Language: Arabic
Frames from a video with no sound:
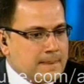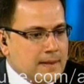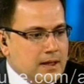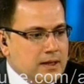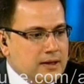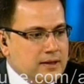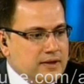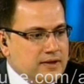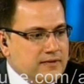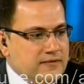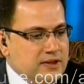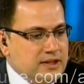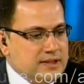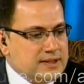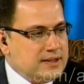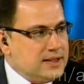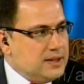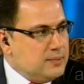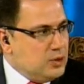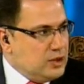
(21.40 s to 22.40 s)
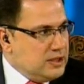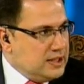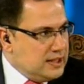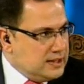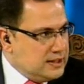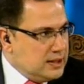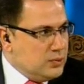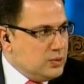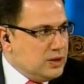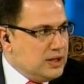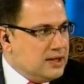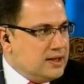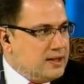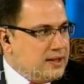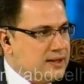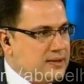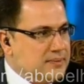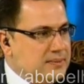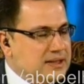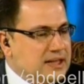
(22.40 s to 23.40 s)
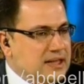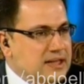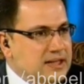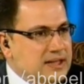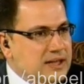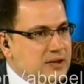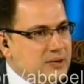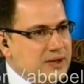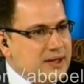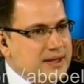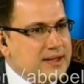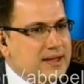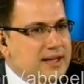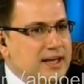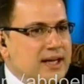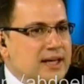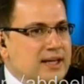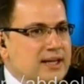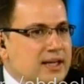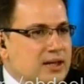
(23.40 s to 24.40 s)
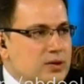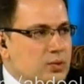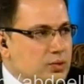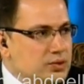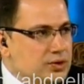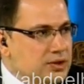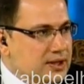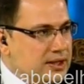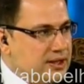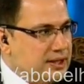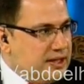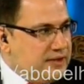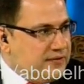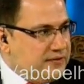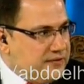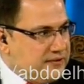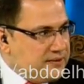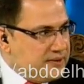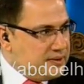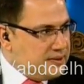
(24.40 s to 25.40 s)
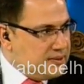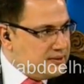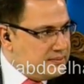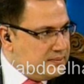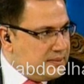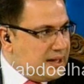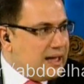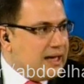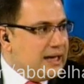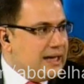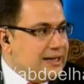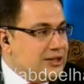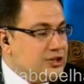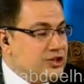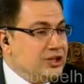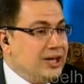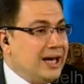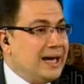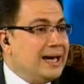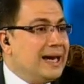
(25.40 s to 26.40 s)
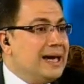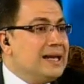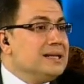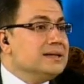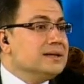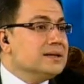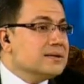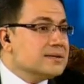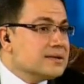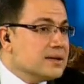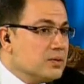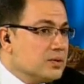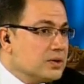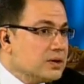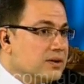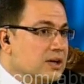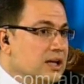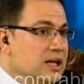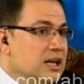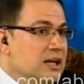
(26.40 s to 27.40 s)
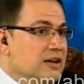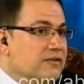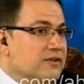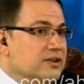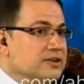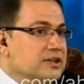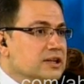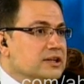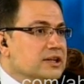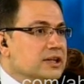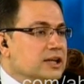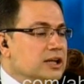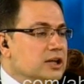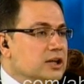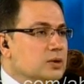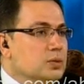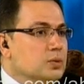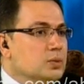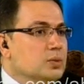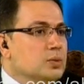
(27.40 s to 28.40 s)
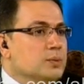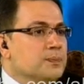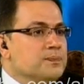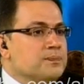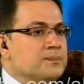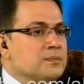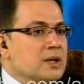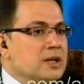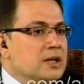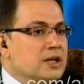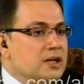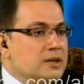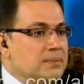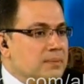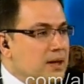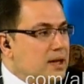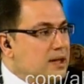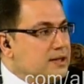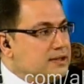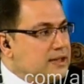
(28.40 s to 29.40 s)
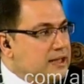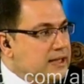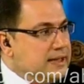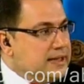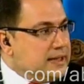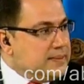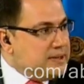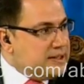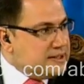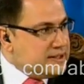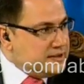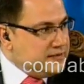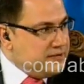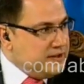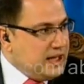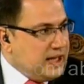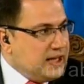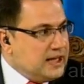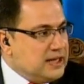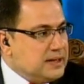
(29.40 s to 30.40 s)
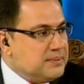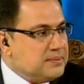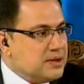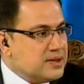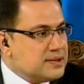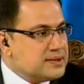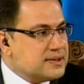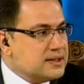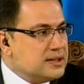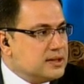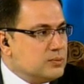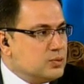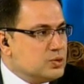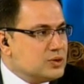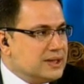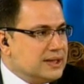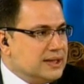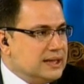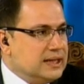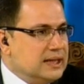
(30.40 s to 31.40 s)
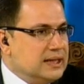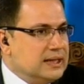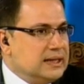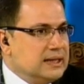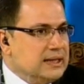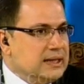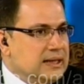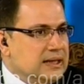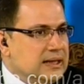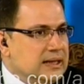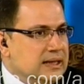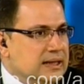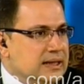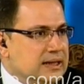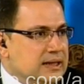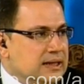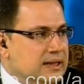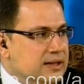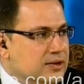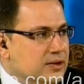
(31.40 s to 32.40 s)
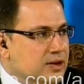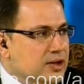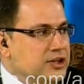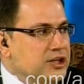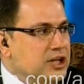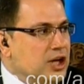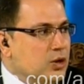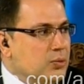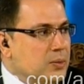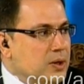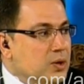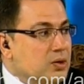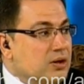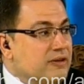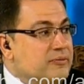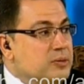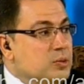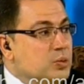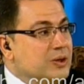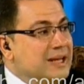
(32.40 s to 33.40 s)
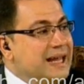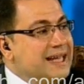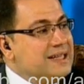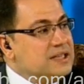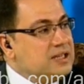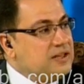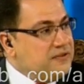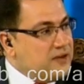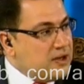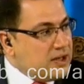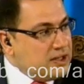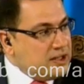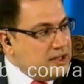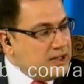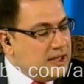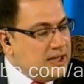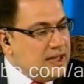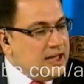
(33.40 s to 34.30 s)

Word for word: في الاسلام وانها دوله مدنيه وهذا كان نقطه خلاف مع الشيعه هل تتصور فضيلتك انه بعض النماذج في العالم خاصة النموذج الـ الـ الإيراني أو ما يعرف بولاية الفقيه